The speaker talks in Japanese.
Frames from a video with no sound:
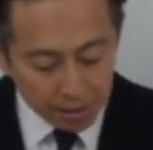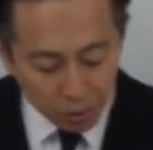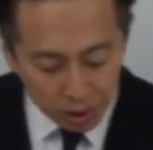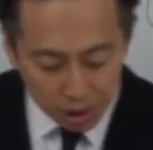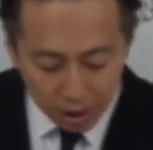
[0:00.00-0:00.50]
で
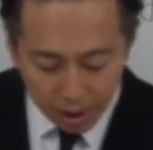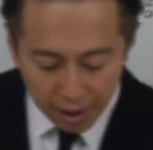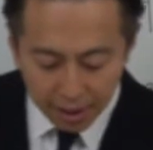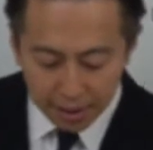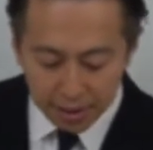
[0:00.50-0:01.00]
そし
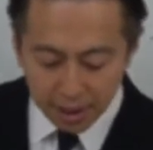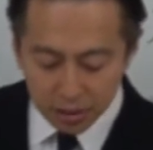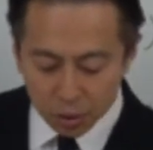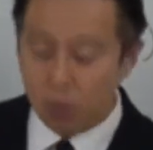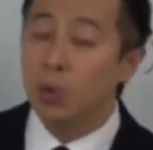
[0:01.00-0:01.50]
てじゃあ
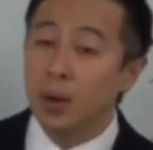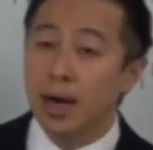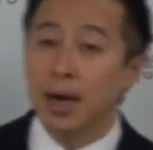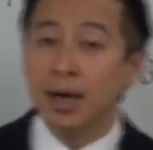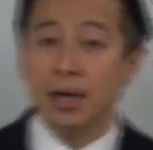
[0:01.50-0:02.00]
そこ
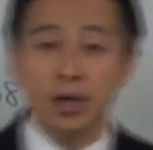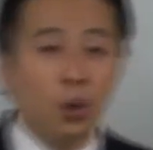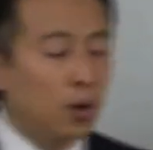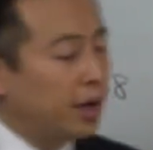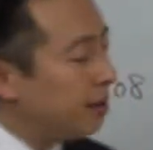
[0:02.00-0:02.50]
は
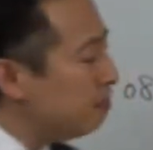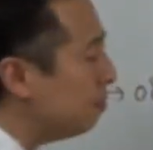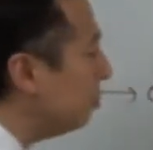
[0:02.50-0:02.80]
予見